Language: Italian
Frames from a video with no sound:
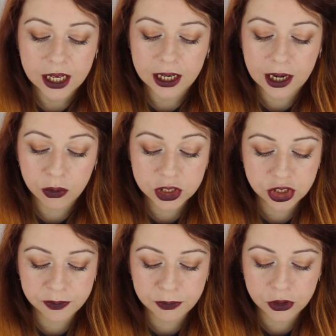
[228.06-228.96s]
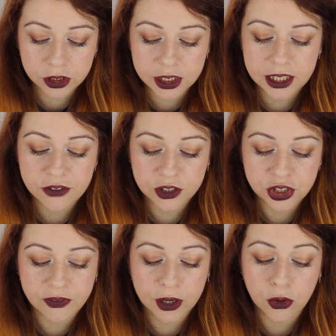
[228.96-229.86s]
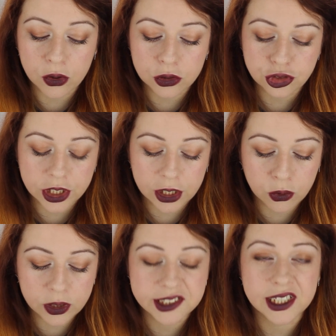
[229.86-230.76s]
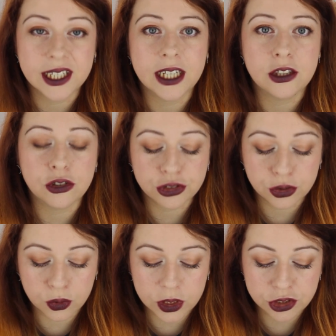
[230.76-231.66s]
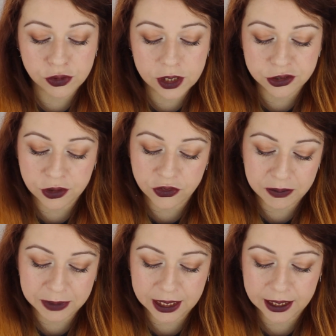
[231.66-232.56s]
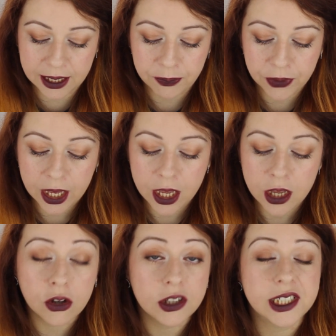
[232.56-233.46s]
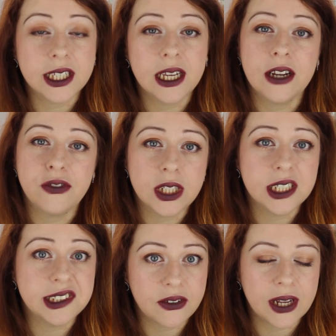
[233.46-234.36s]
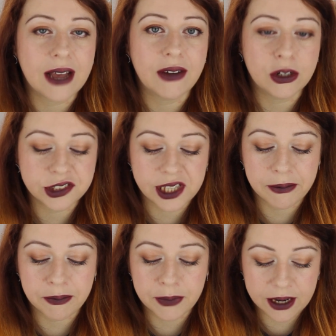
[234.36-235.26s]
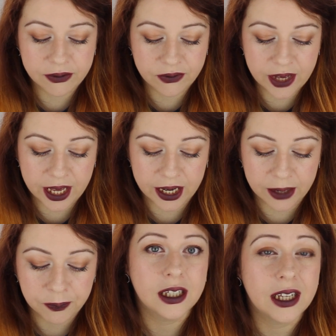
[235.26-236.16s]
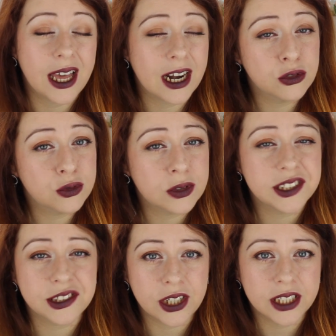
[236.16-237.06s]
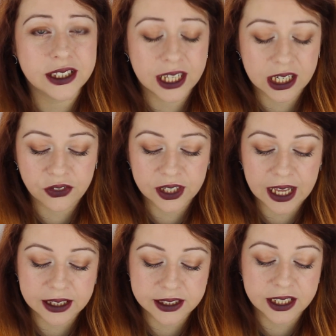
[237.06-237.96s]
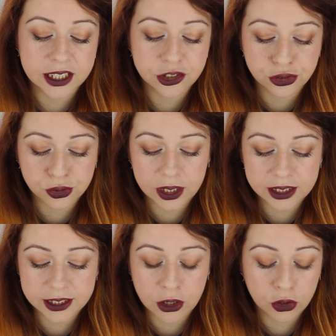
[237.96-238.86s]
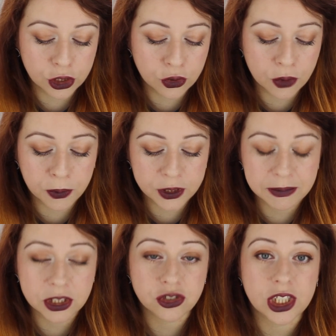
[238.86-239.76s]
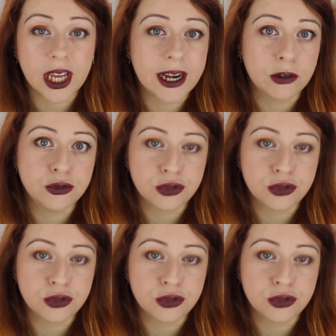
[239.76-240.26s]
la Ouija board gli faceva conoscere alcuni segreti oscuri sulla sua famiglia, cose che alla fine si rivelavano sempre vere. Erano tutte storie terrificanti, nessuno all'interno del gruppo di amici era un